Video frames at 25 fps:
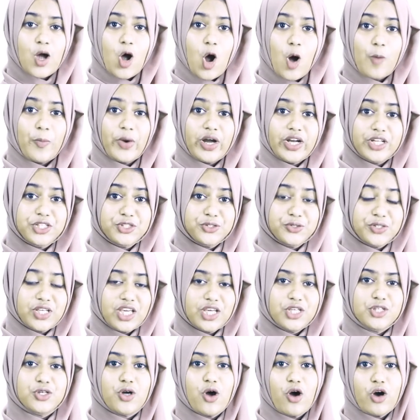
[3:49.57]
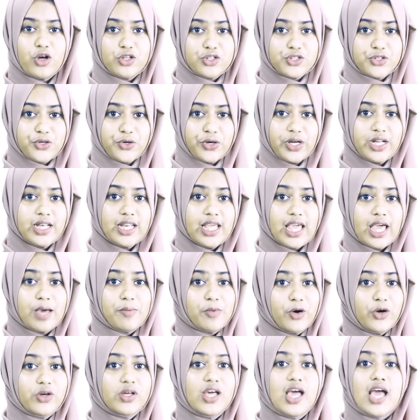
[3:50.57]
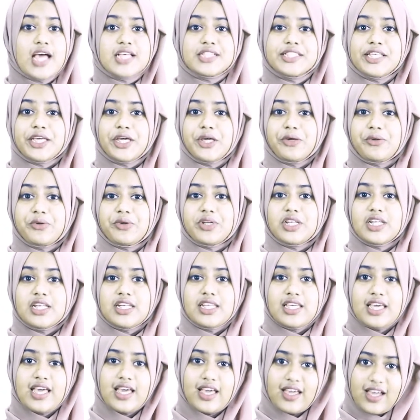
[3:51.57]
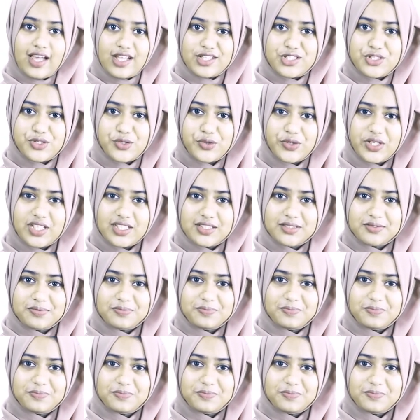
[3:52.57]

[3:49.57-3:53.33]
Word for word: অপারেশনকে সহজ করেন এবং সিকিউরিটি নিয়ে কাজ করেন